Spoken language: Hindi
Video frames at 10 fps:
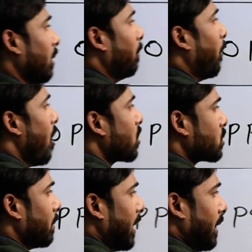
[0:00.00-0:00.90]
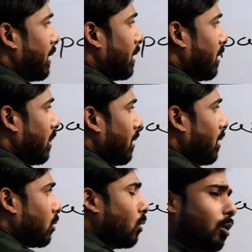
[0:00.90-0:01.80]
बॉक्स में
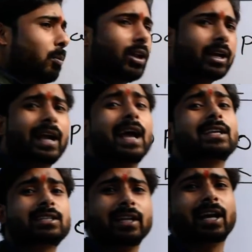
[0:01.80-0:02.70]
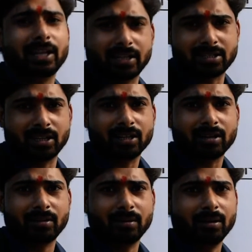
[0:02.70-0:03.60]
तो लोग बोले कैसे निकालेंगे सर
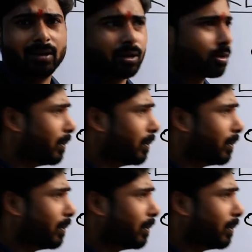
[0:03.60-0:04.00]
तो